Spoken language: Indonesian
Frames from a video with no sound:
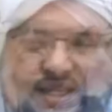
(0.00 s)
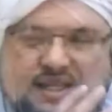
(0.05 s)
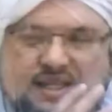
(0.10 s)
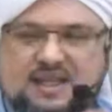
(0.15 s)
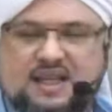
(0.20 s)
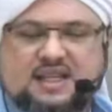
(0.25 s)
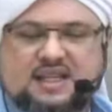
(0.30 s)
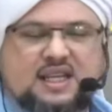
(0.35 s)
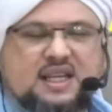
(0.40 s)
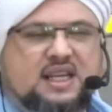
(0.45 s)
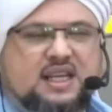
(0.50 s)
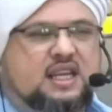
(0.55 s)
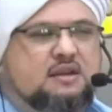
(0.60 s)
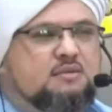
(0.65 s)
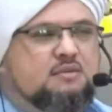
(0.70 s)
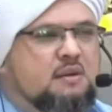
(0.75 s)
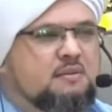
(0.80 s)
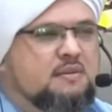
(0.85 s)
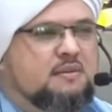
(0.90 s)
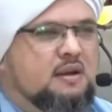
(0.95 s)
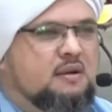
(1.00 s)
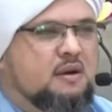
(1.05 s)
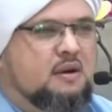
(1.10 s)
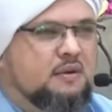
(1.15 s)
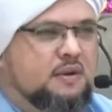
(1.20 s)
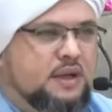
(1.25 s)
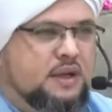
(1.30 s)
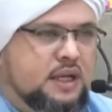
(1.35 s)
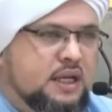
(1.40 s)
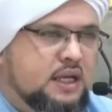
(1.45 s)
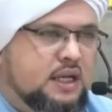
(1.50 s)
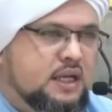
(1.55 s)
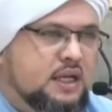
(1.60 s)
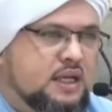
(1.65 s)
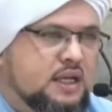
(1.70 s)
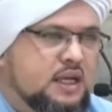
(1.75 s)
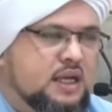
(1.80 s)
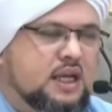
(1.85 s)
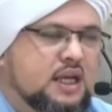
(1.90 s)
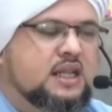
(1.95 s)
Kata Imam Nawawi,
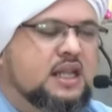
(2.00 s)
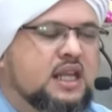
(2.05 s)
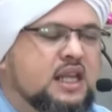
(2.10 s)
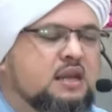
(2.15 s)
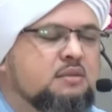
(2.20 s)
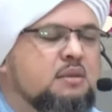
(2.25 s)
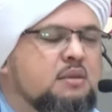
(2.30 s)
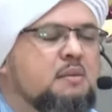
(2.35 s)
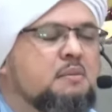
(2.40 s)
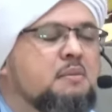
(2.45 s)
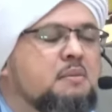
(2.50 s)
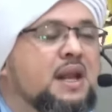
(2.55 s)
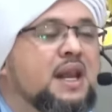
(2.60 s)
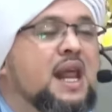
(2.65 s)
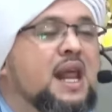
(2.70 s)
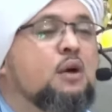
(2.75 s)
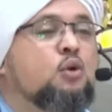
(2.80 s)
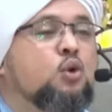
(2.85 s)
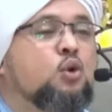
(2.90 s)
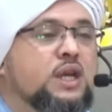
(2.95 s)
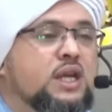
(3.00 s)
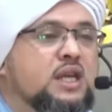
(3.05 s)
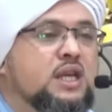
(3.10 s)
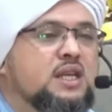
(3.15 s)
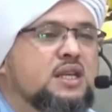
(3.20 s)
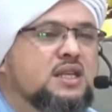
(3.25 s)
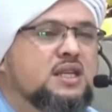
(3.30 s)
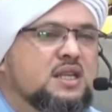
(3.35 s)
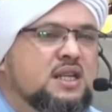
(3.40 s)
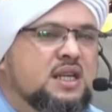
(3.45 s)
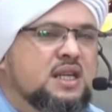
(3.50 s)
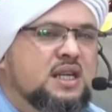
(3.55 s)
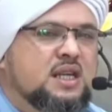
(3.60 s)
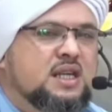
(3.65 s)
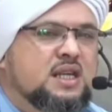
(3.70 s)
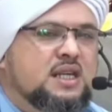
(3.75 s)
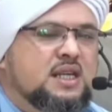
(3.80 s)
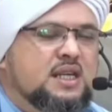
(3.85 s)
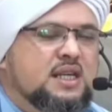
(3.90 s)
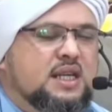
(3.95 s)
eh, kata Imam Manawi,
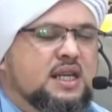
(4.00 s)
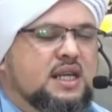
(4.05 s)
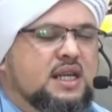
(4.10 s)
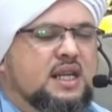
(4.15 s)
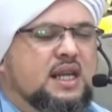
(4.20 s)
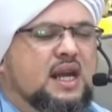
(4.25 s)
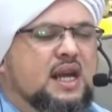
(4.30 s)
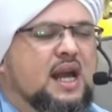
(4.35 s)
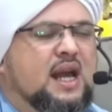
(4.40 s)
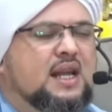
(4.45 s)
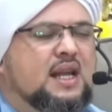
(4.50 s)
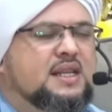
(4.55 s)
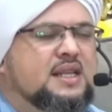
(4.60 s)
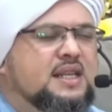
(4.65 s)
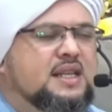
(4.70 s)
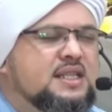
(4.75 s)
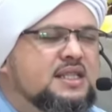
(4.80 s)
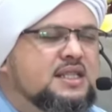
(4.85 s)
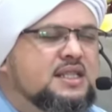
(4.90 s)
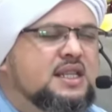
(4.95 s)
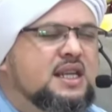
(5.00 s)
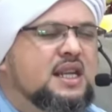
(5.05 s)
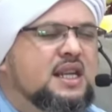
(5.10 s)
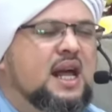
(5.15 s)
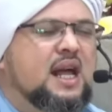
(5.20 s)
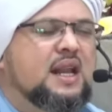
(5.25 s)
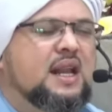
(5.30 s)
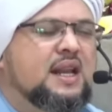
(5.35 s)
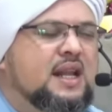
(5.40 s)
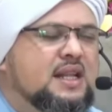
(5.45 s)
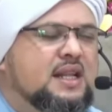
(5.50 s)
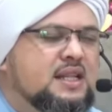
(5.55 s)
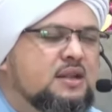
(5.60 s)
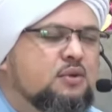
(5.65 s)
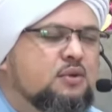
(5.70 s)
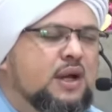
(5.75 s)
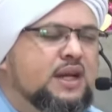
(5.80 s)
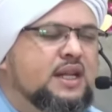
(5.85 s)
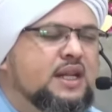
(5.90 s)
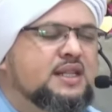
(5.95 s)
ini hadis dilaknat
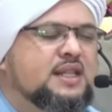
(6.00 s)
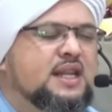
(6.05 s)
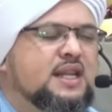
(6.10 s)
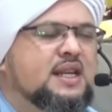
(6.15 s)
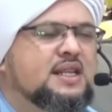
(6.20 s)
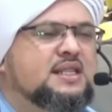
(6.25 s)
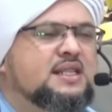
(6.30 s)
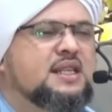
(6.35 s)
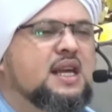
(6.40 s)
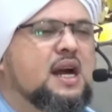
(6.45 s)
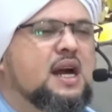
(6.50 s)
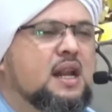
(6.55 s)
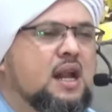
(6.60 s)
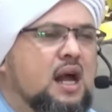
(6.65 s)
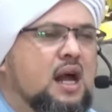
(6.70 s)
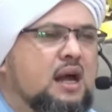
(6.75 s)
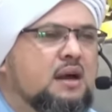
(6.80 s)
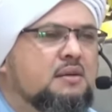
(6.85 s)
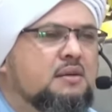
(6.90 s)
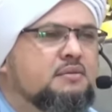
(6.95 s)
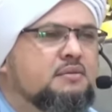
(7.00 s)
wanita yang ziarah